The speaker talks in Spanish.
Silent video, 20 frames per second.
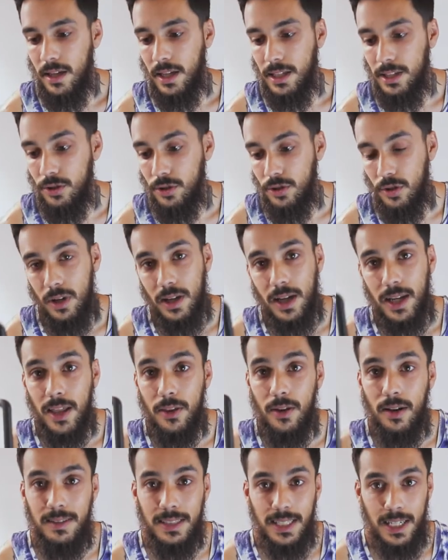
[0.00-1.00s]
Yo solo he
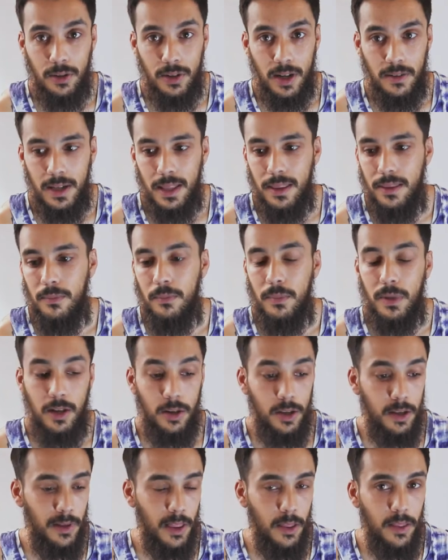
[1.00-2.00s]
cargado la batería una vez, me lo
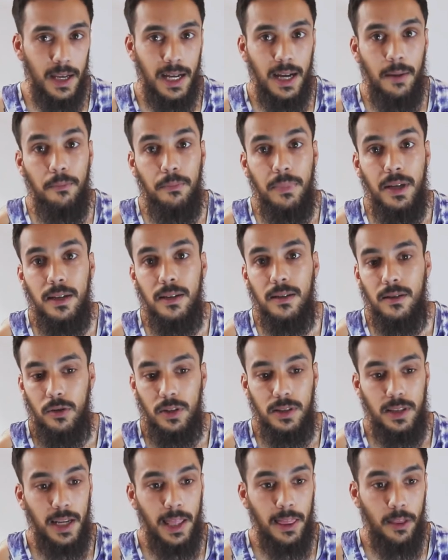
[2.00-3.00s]
he llevado de camping, lo
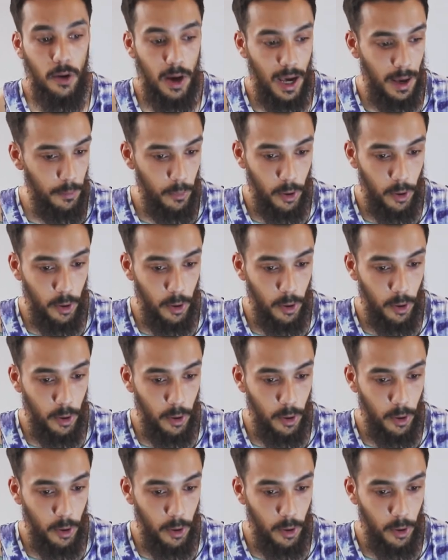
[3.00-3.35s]
he tenido a